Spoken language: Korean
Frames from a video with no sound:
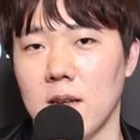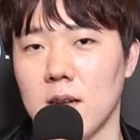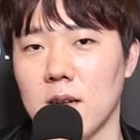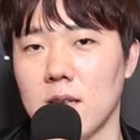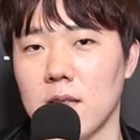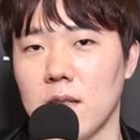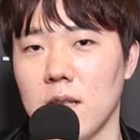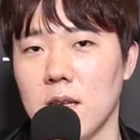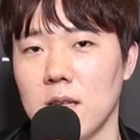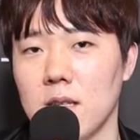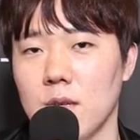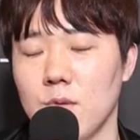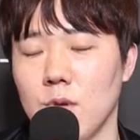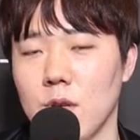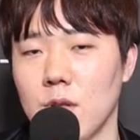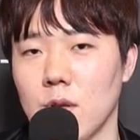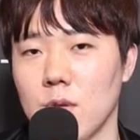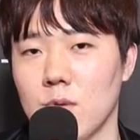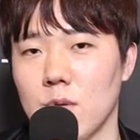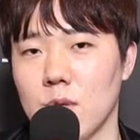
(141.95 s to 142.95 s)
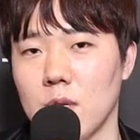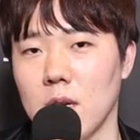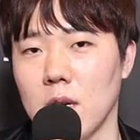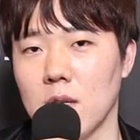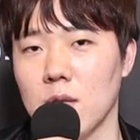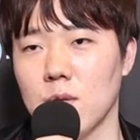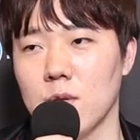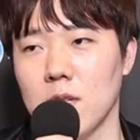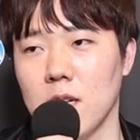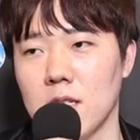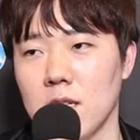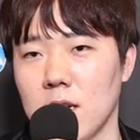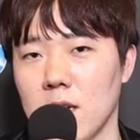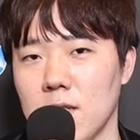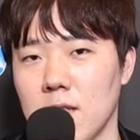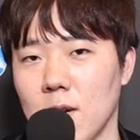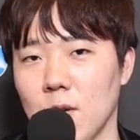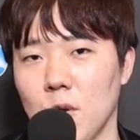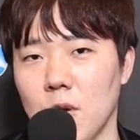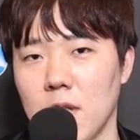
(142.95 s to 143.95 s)
그때 이제 위에서 자, 자잘한
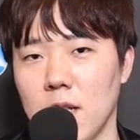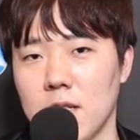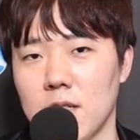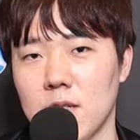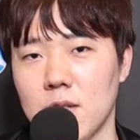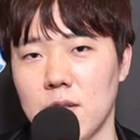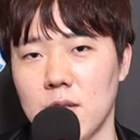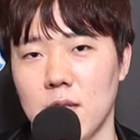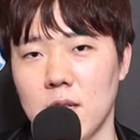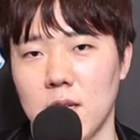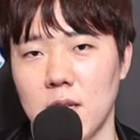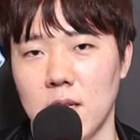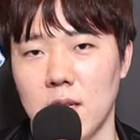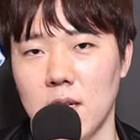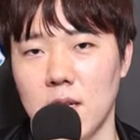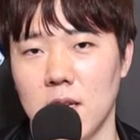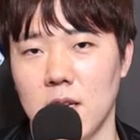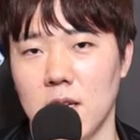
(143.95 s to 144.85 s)
사고가 났었는데